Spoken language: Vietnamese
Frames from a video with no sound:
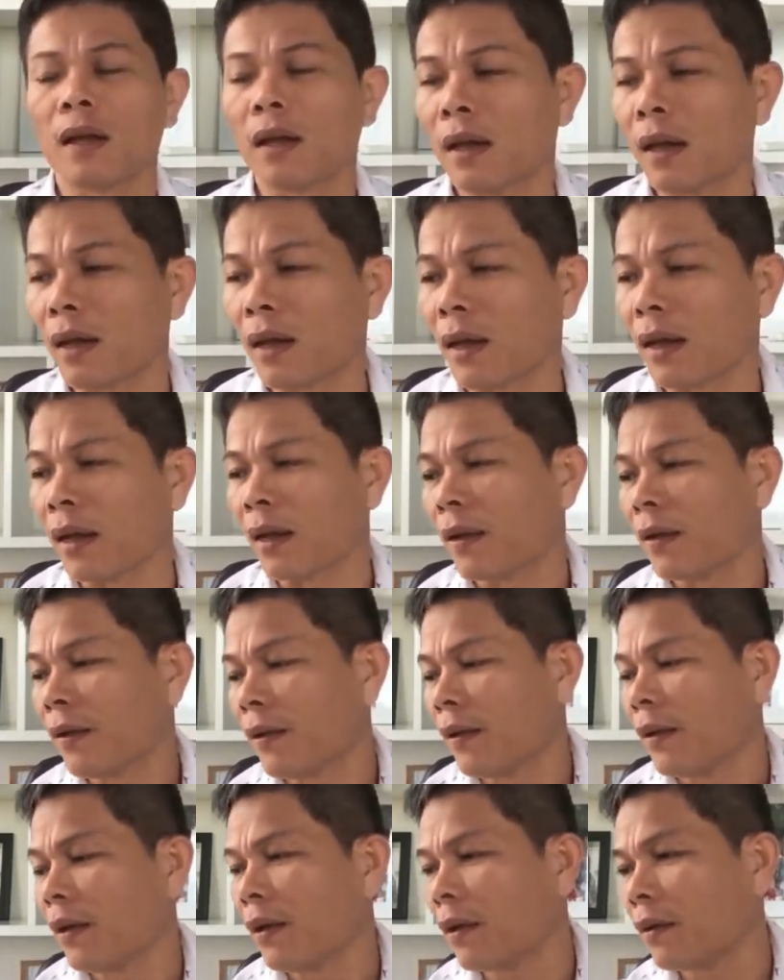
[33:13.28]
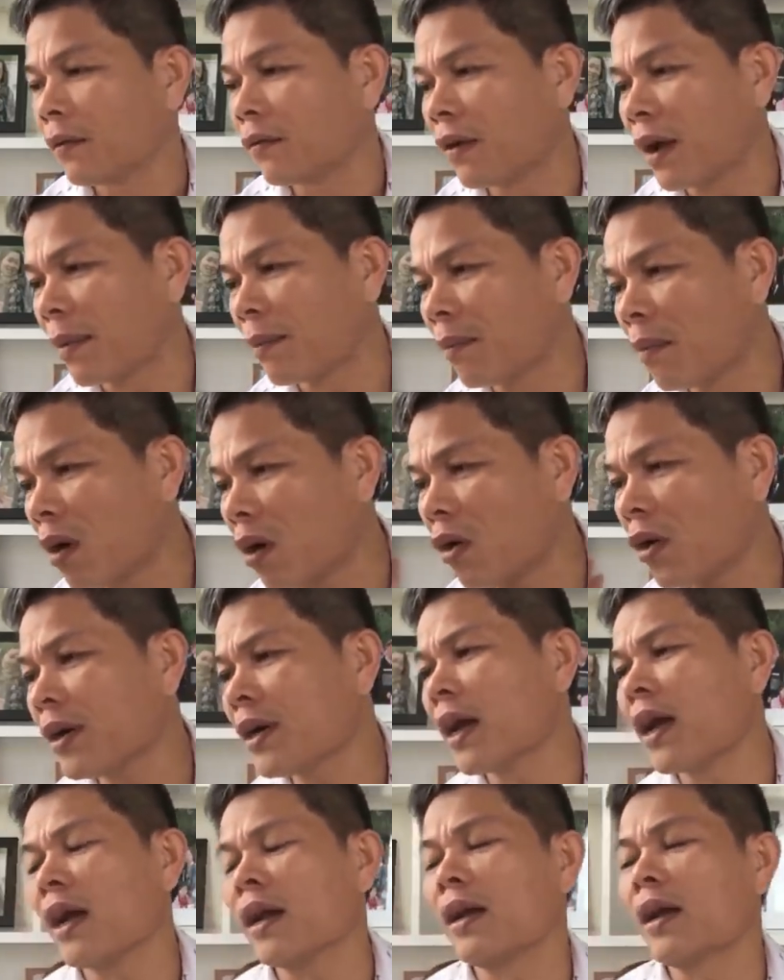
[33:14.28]
à và mỗi
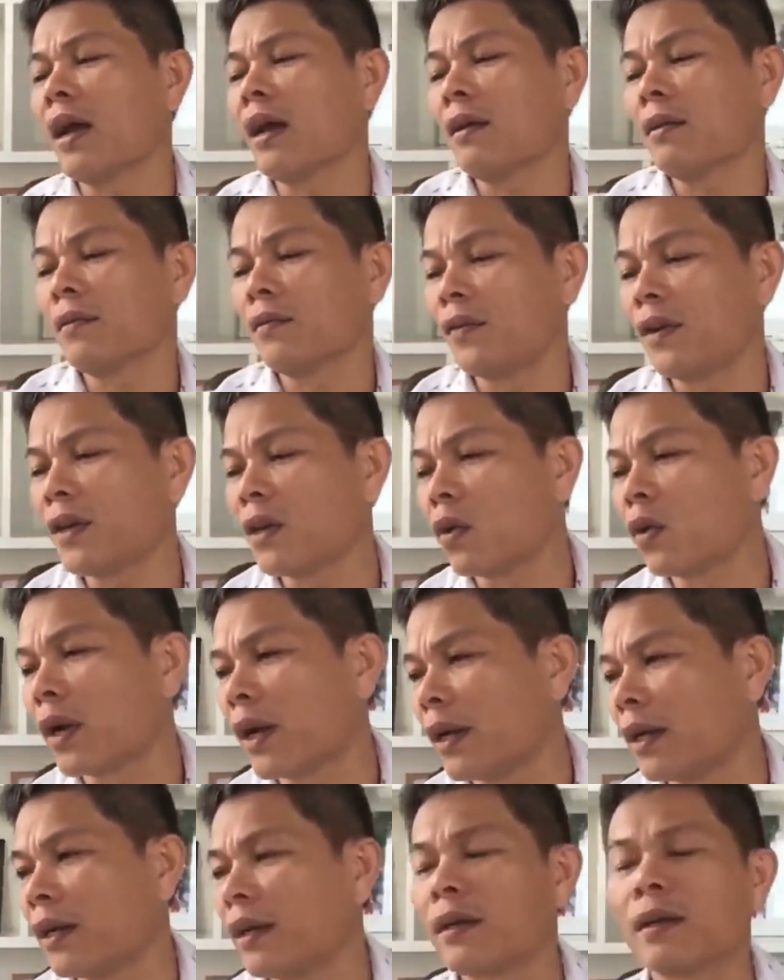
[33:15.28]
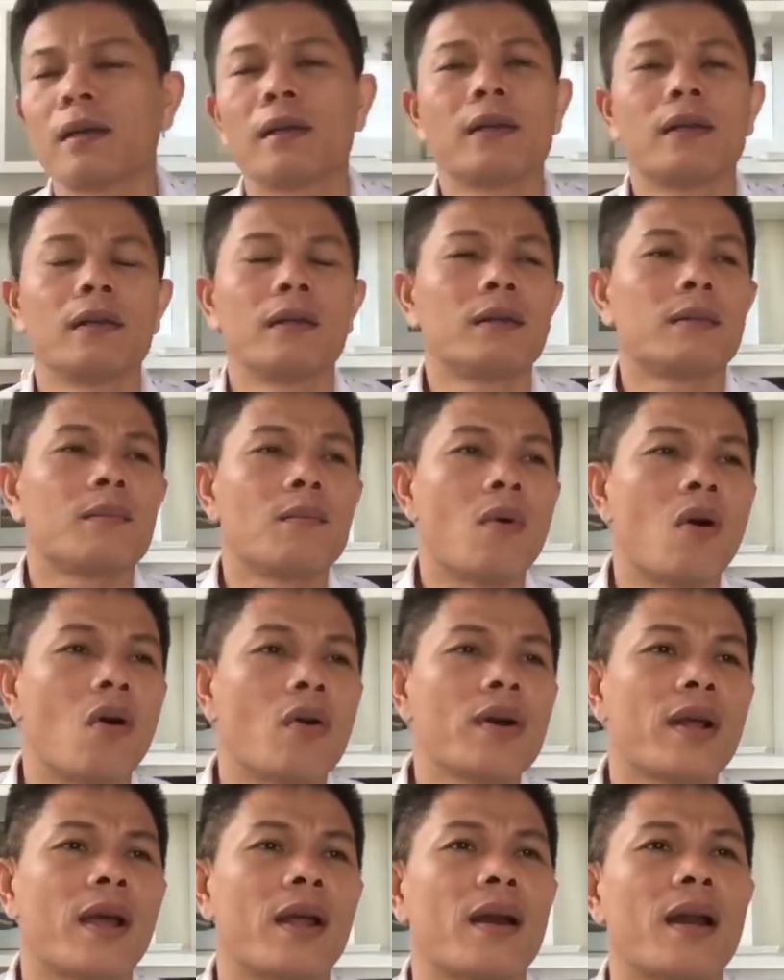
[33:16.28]
nền đó ví dụ đi
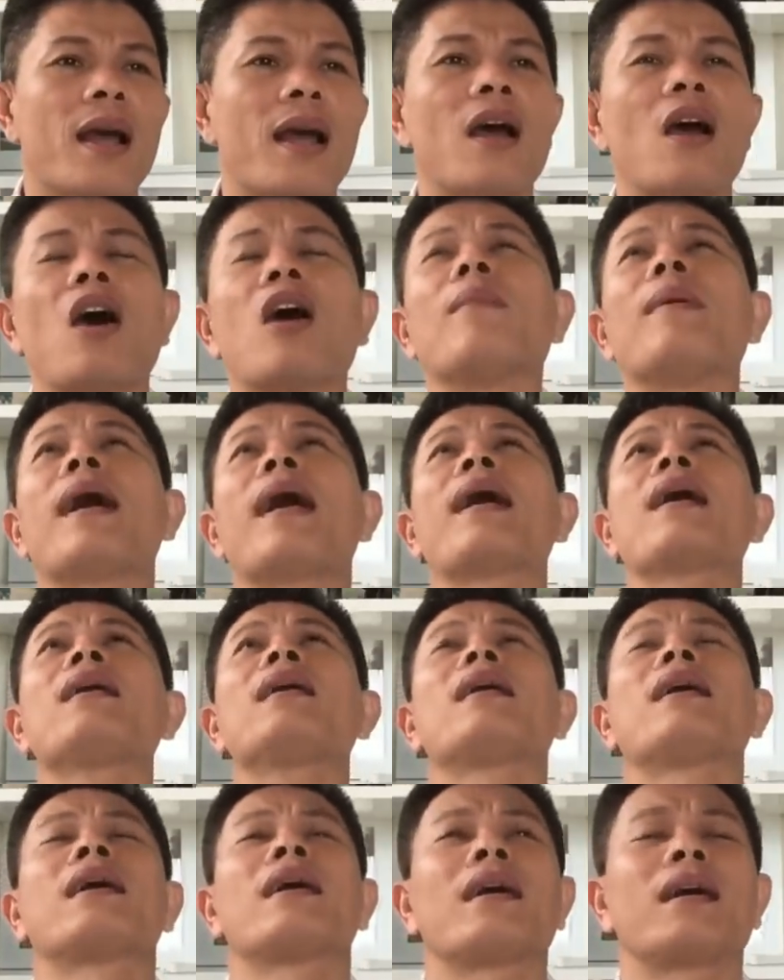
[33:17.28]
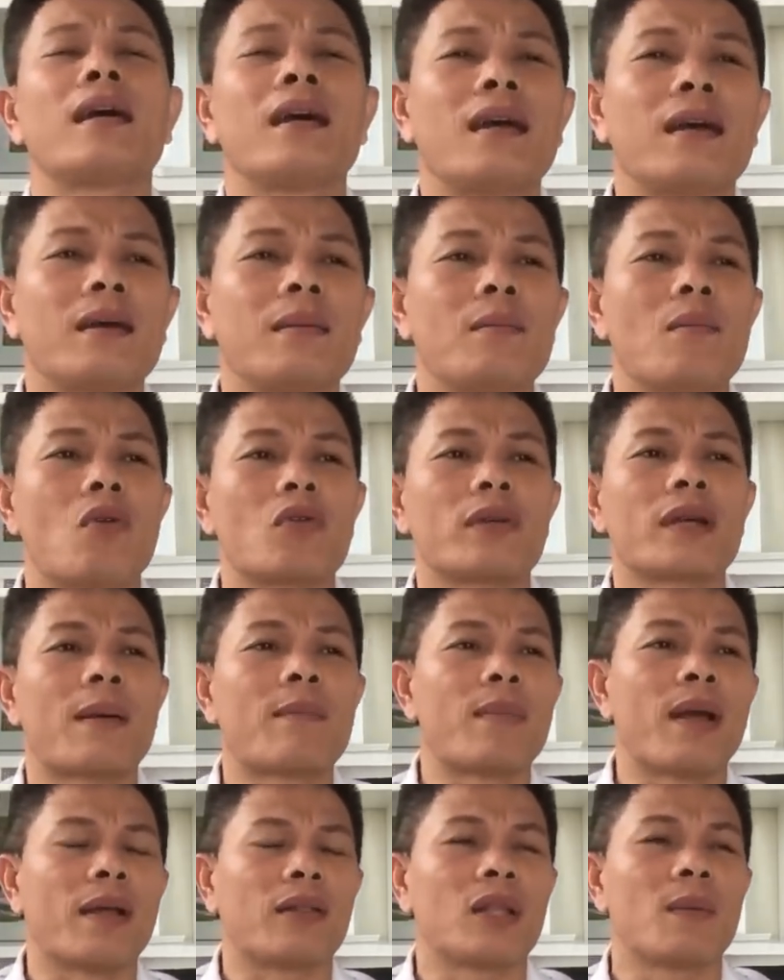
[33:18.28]
mỗi nền là họ bán
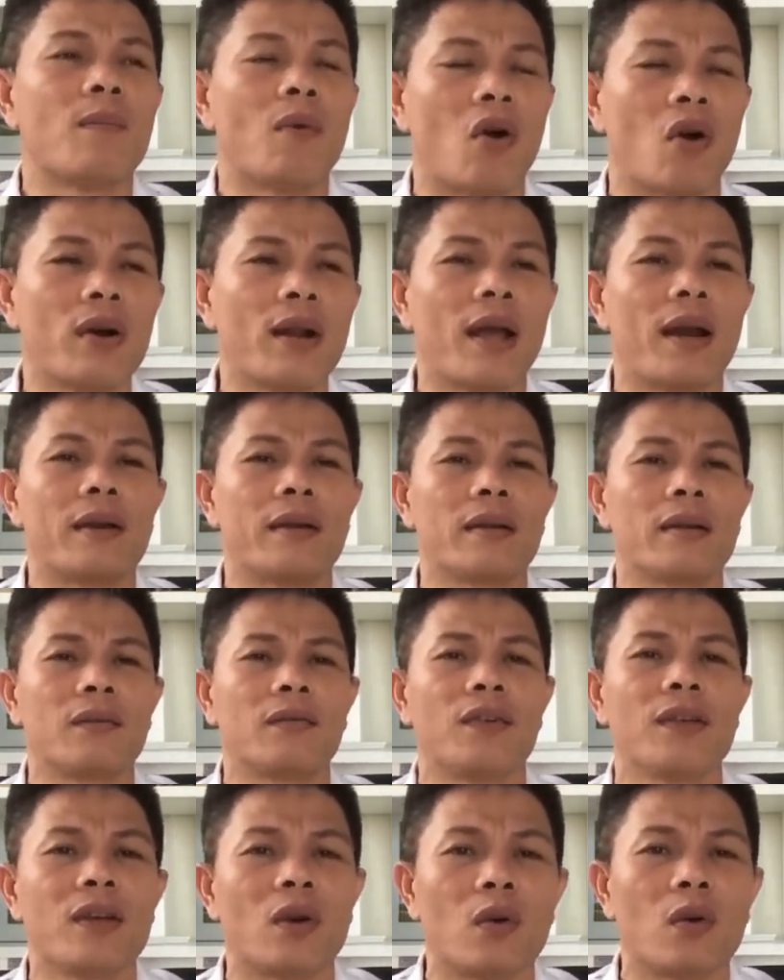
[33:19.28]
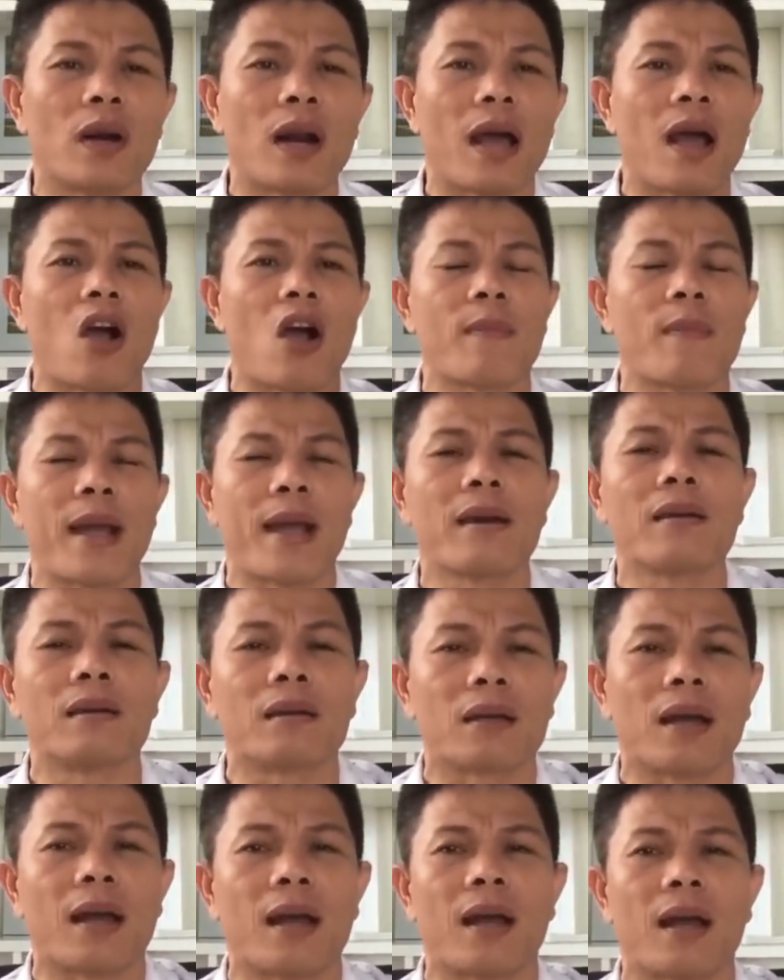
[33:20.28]
100 à, nền thì mỗi nền ví dụ là họ bán
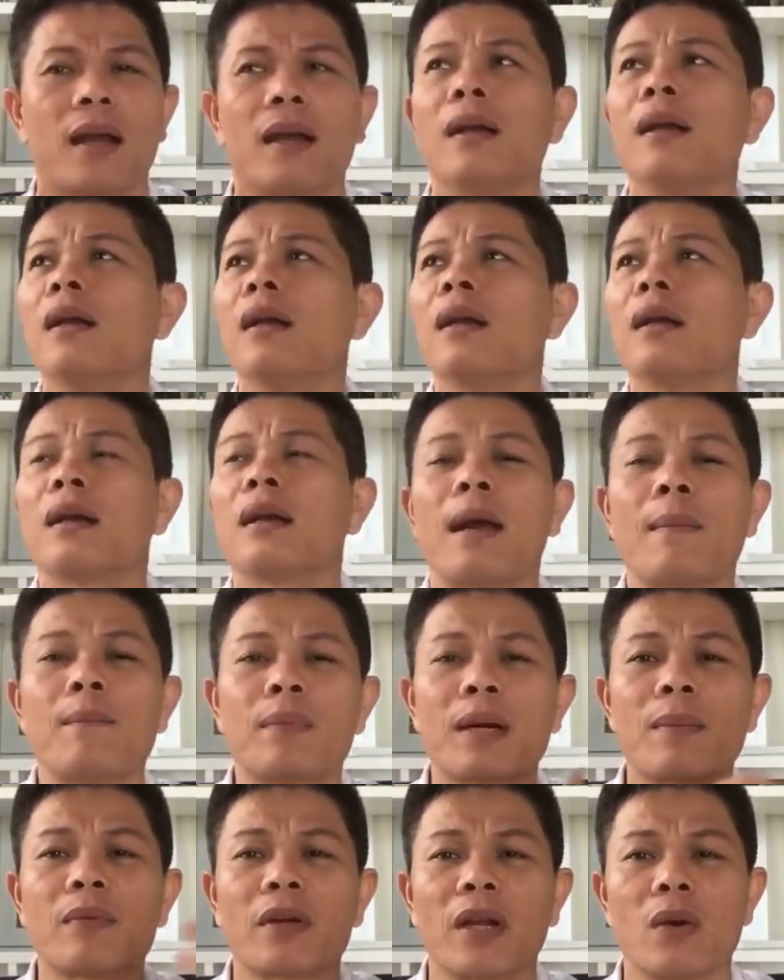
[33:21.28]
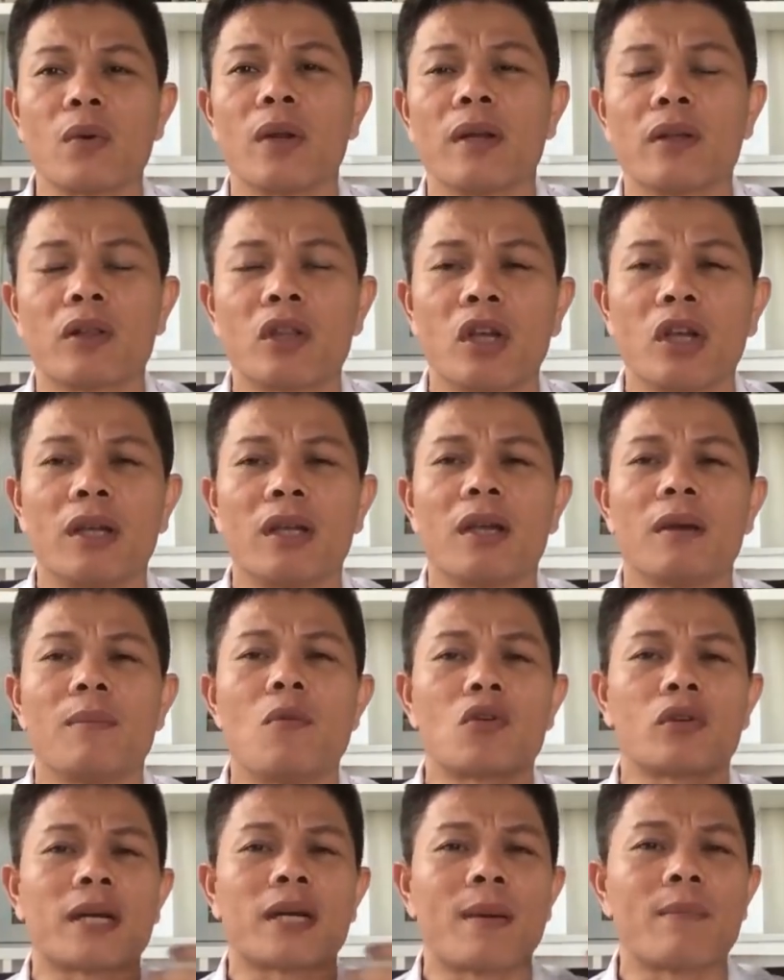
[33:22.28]
được 500 à, triệu đi thì
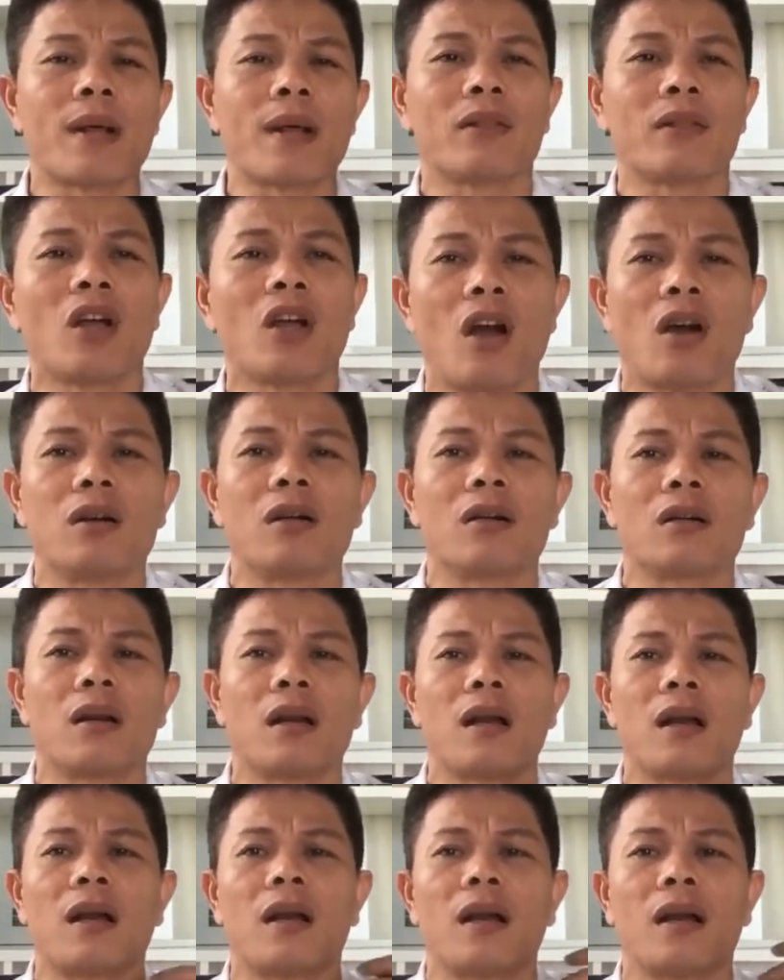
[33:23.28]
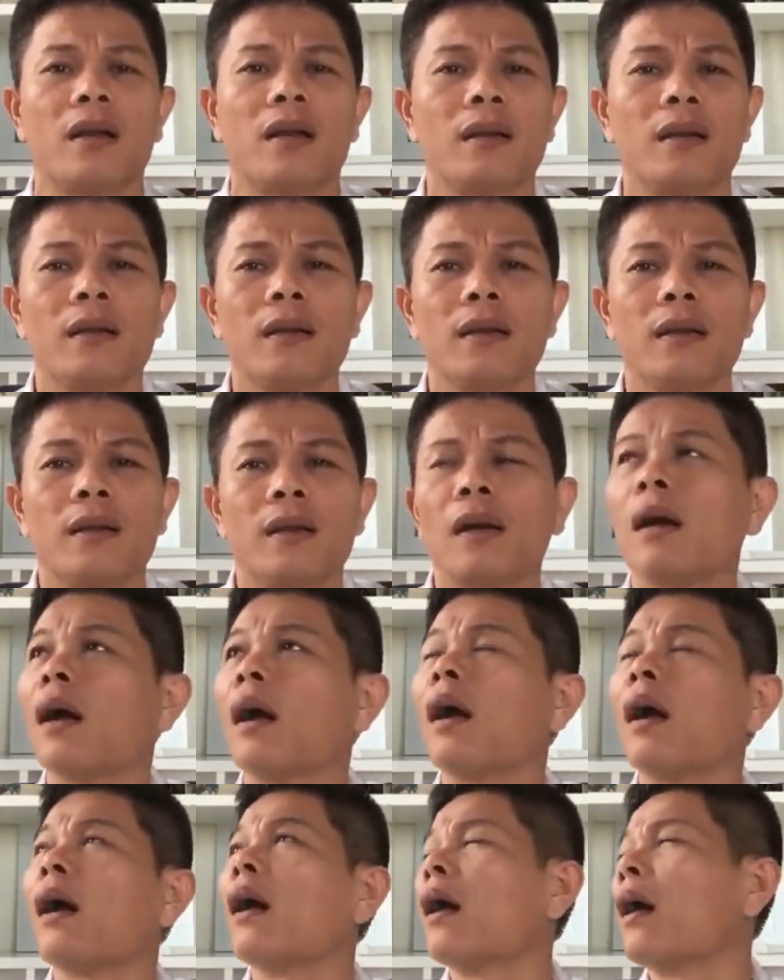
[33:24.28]
100 à, nền thì họ được à,
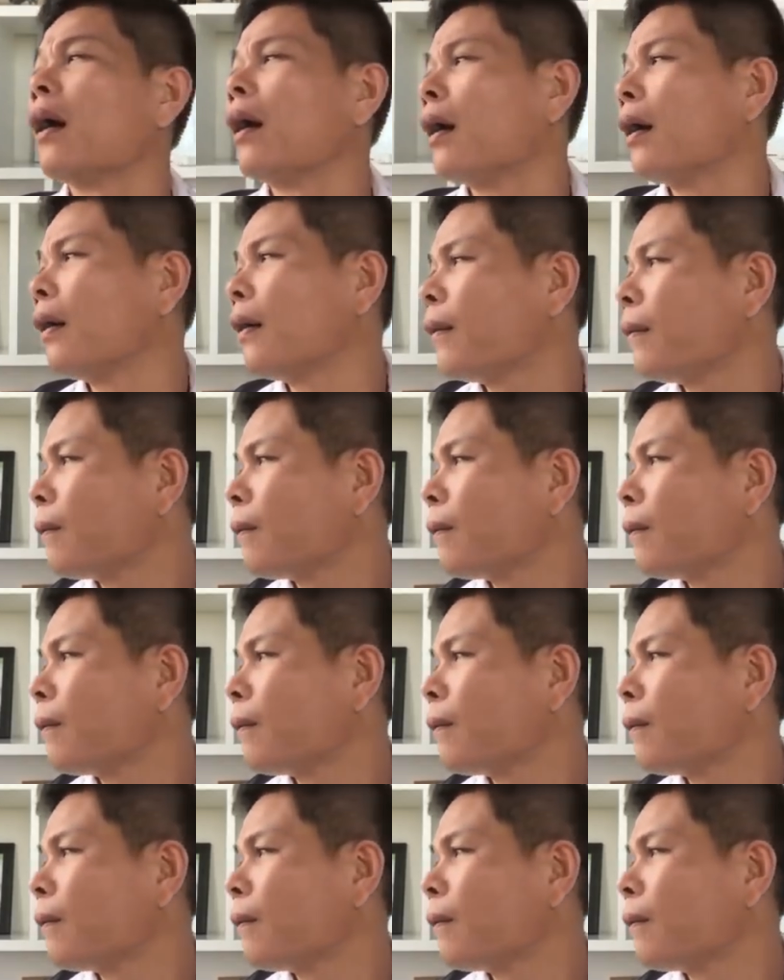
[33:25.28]
à,